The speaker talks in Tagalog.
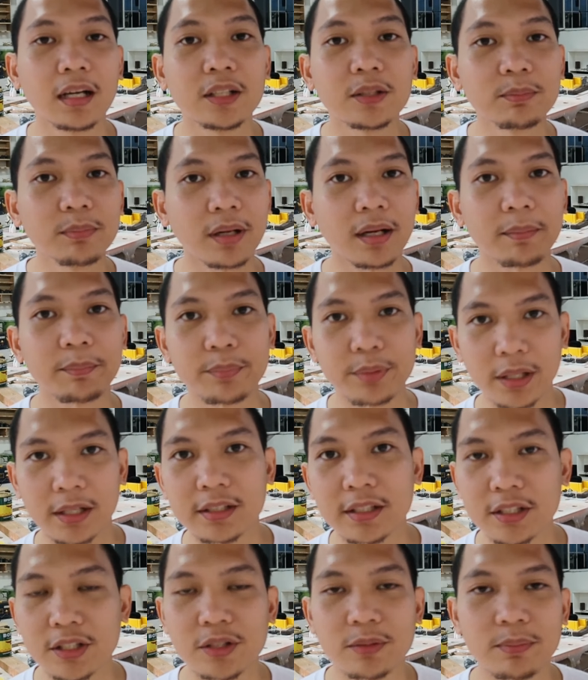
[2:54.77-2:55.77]
anong mga
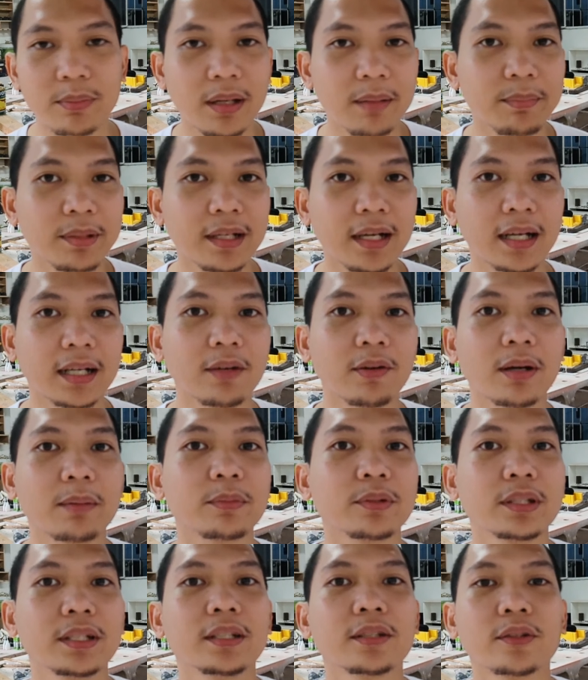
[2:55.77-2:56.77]
projects yung mga magagawa
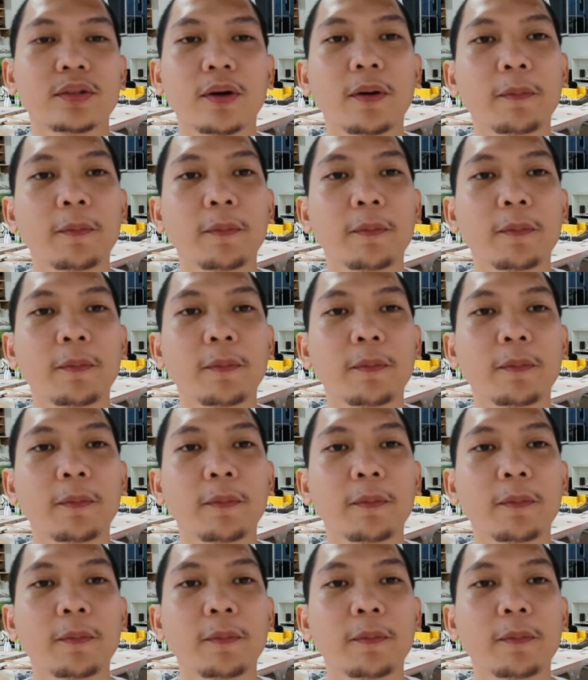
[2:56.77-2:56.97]
mo dito.